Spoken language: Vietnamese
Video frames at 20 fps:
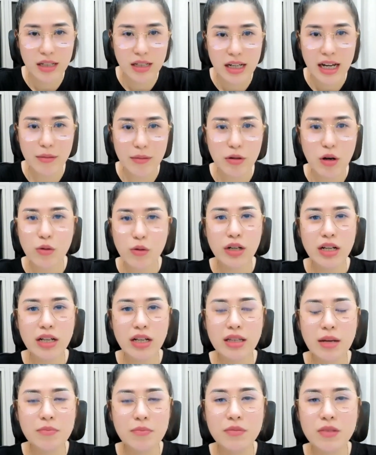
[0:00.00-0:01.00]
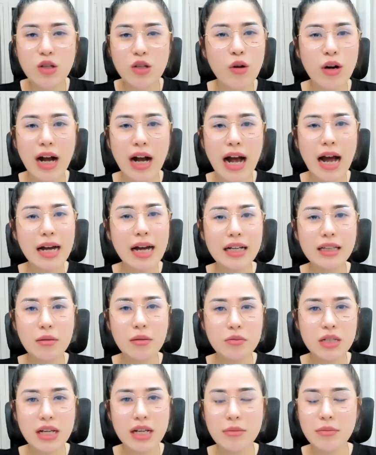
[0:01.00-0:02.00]
Em không có đi tập yoga hay tập
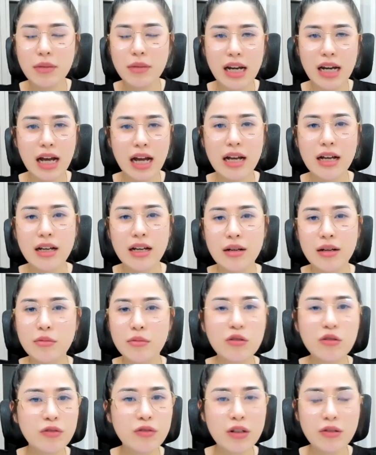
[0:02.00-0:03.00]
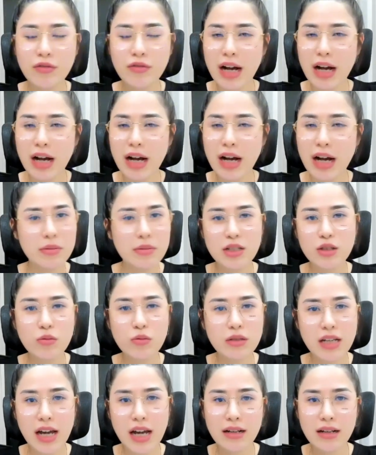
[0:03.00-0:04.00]
gym hay là một phương pháp tập thể dục
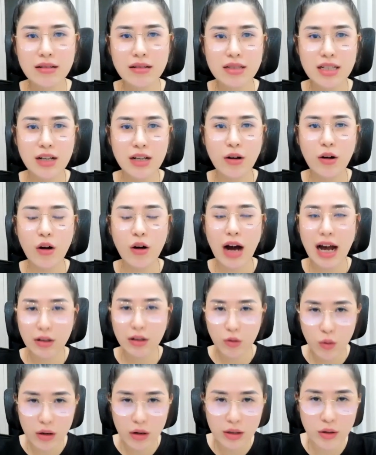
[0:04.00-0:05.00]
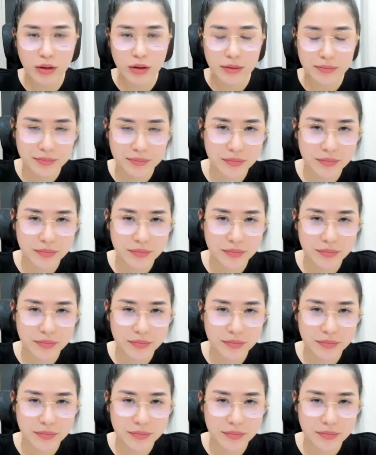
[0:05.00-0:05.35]
gì hết. Chỉ có ăn uống thôi.